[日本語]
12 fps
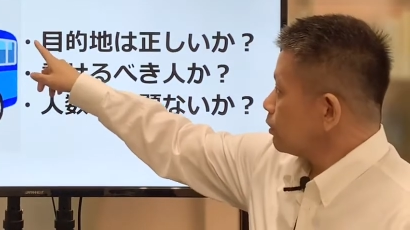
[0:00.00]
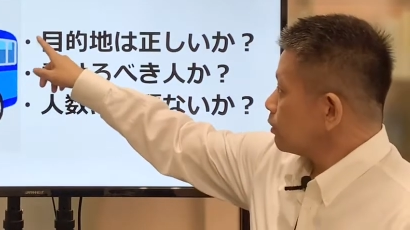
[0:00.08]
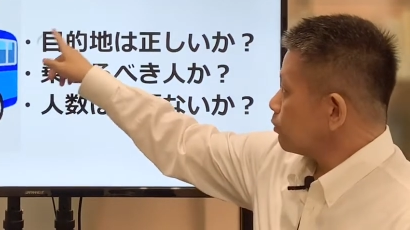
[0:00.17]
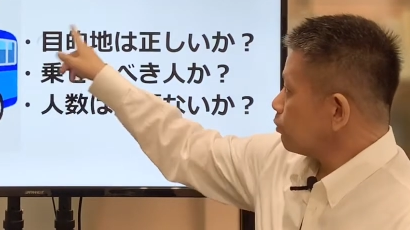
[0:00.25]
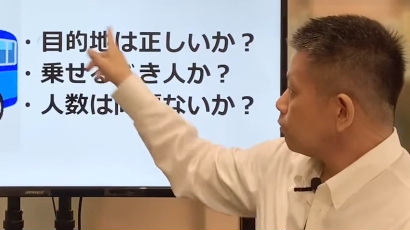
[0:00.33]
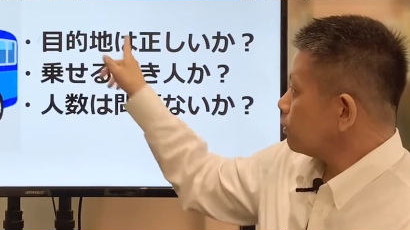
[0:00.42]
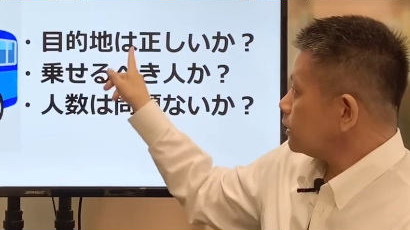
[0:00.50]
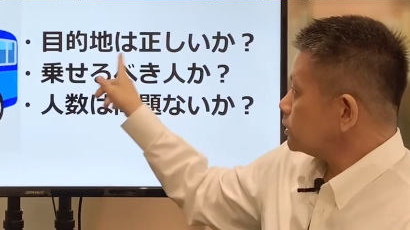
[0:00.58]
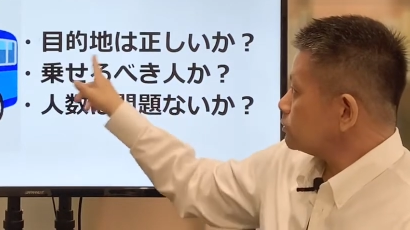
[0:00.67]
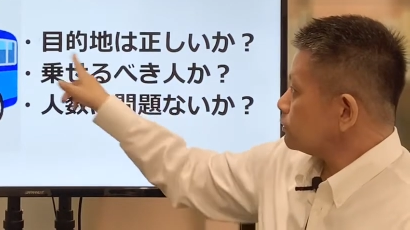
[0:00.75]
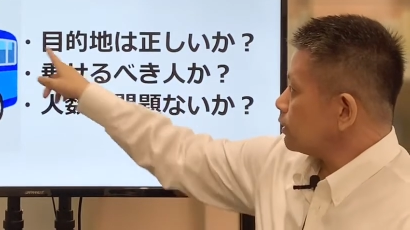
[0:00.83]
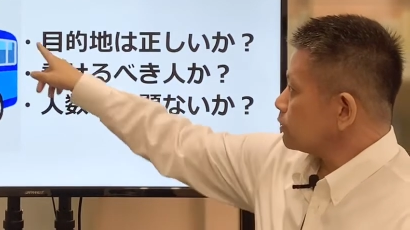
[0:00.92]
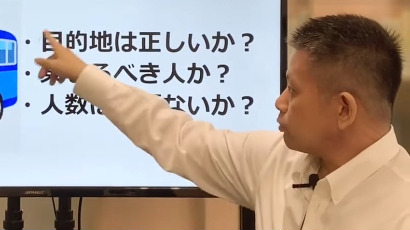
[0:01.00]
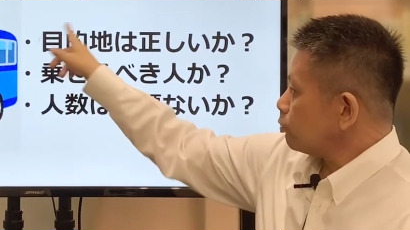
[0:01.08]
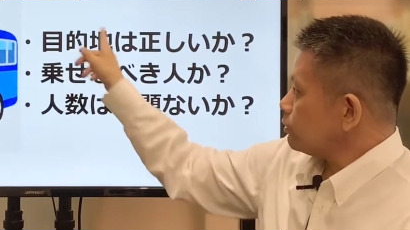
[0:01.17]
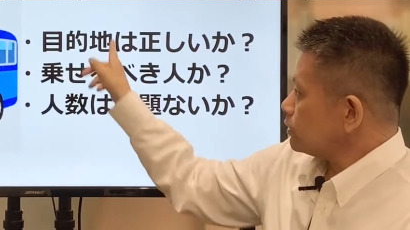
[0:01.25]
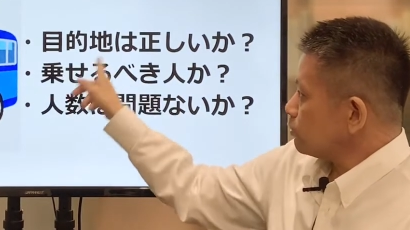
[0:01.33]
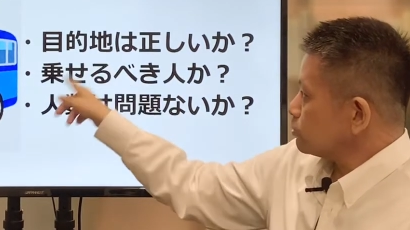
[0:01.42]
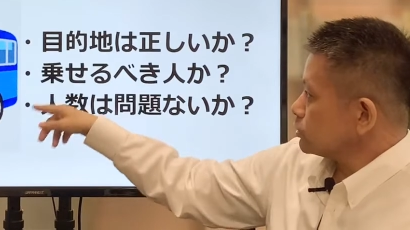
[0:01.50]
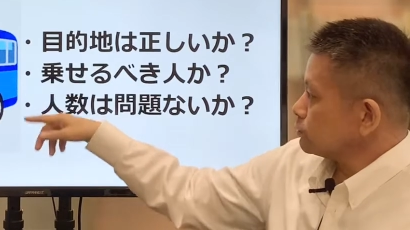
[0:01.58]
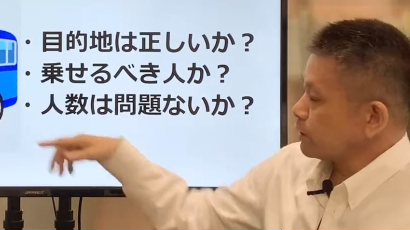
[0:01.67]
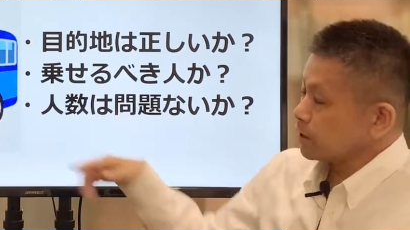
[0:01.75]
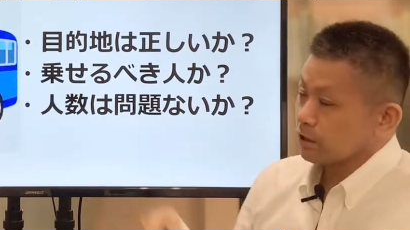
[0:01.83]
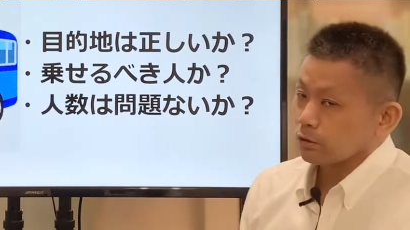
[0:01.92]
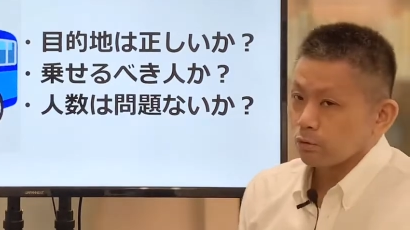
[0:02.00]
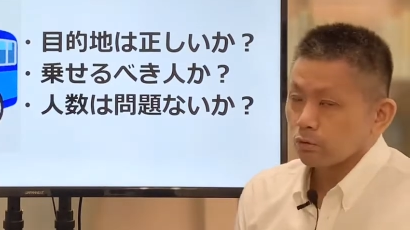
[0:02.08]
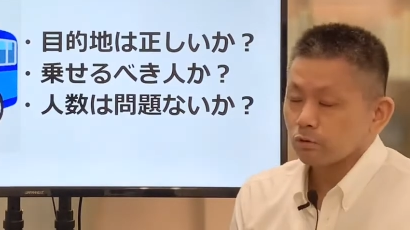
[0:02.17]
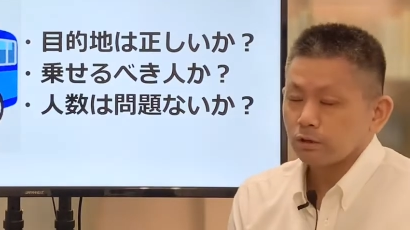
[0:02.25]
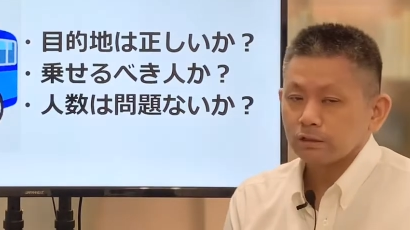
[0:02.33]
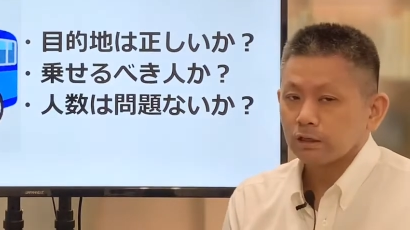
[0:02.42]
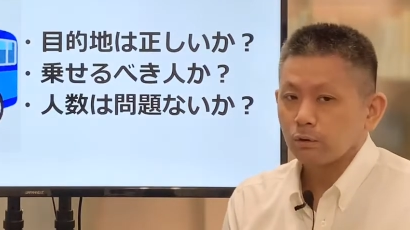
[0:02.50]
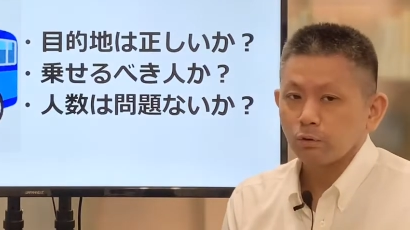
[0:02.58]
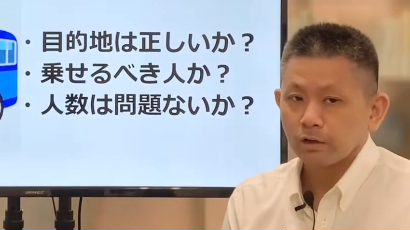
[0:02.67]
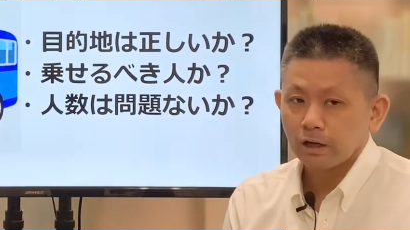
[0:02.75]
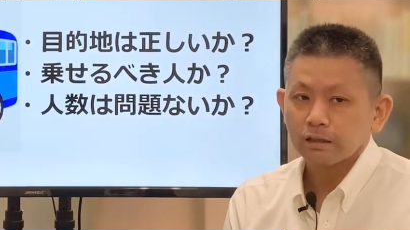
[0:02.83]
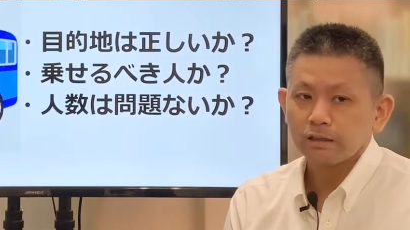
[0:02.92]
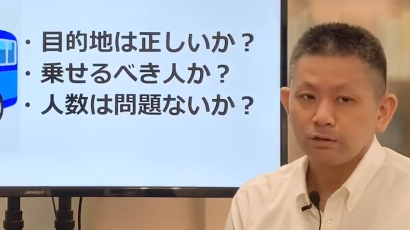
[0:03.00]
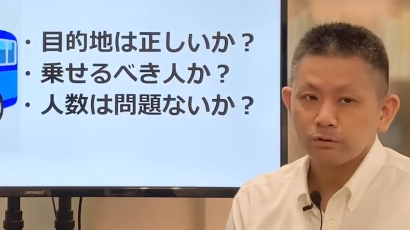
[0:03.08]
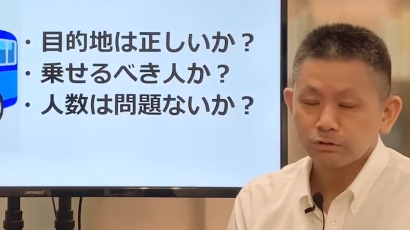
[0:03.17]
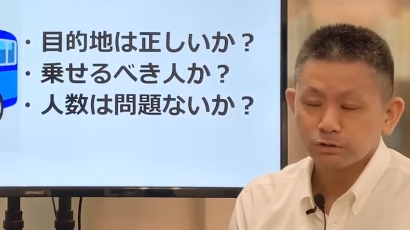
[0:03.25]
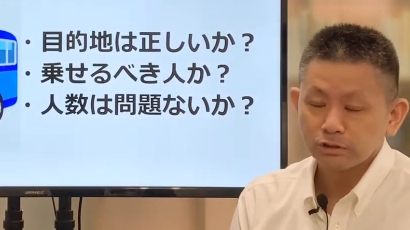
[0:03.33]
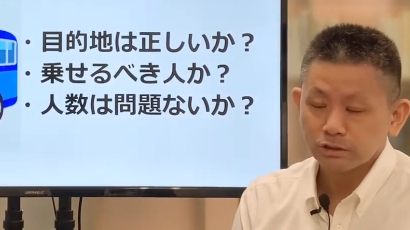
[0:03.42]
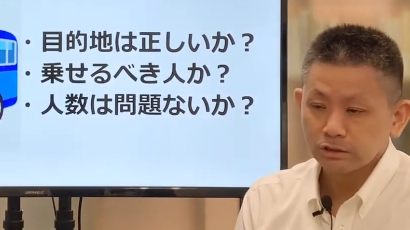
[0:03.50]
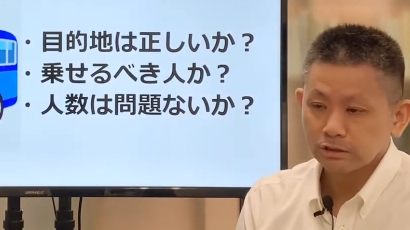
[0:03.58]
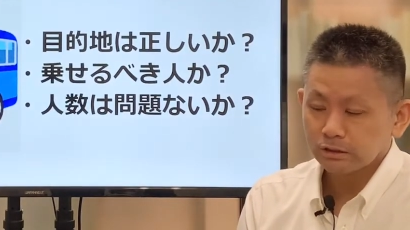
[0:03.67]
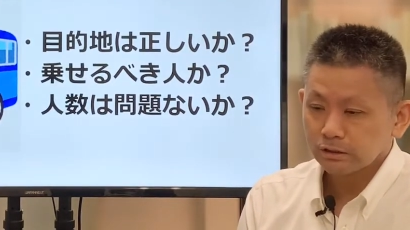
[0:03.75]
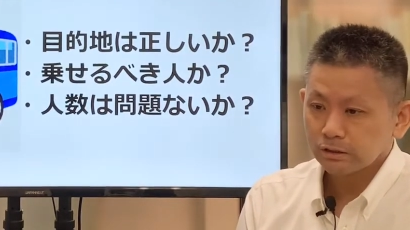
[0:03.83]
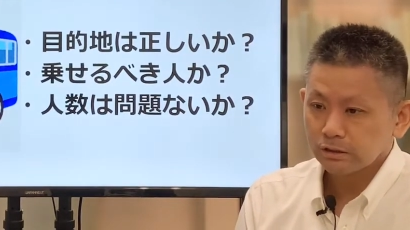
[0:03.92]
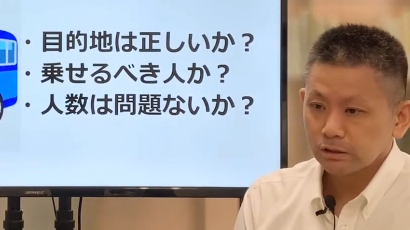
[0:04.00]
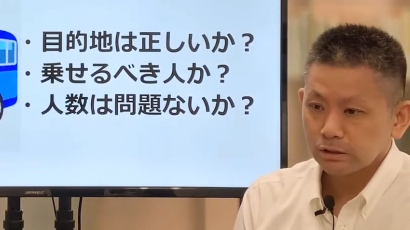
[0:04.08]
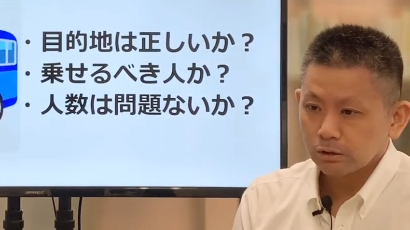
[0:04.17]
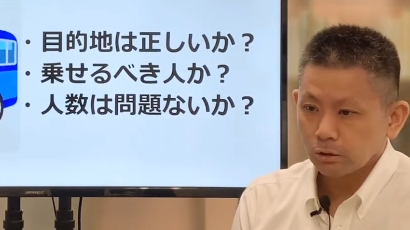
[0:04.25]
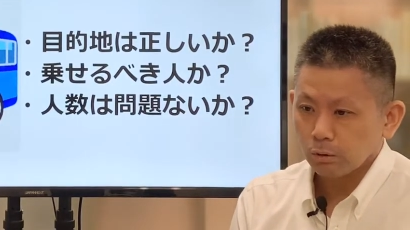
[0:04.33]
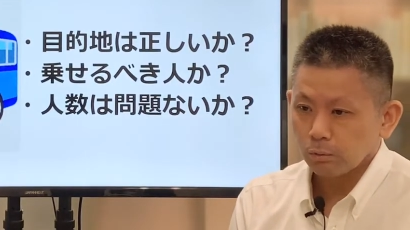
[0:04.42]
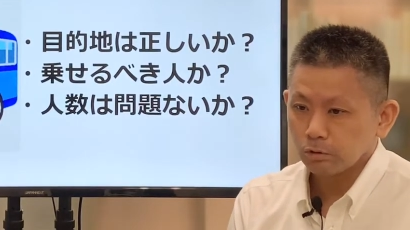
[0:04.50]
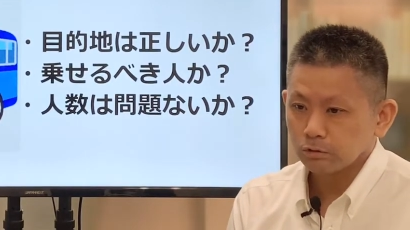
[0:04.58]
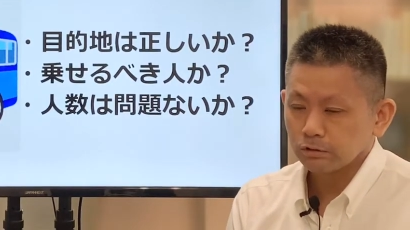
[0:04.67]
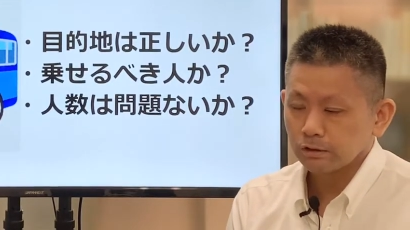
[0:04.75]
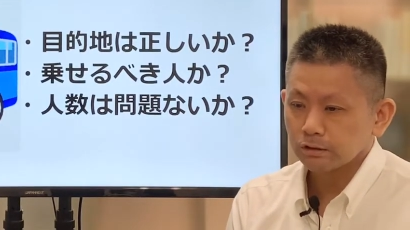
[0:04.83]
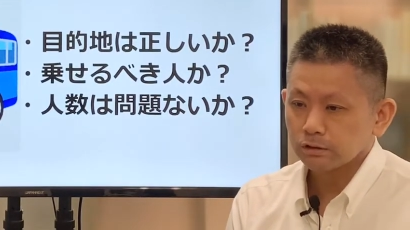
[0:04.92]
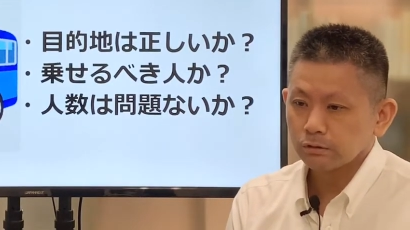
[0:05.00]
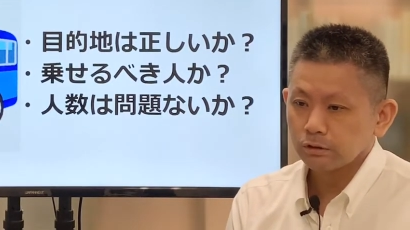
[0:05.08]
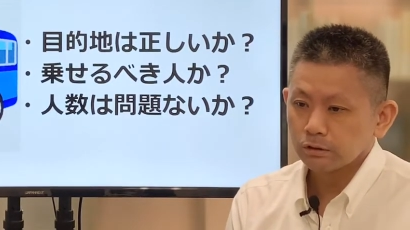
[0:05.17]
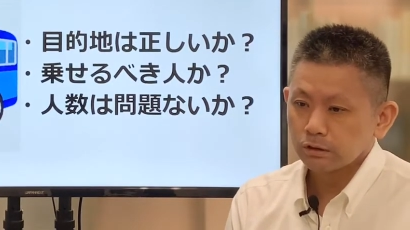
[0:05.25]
ここが一番こう見直すべきところなんだろうなっていうふうに思うんですよね。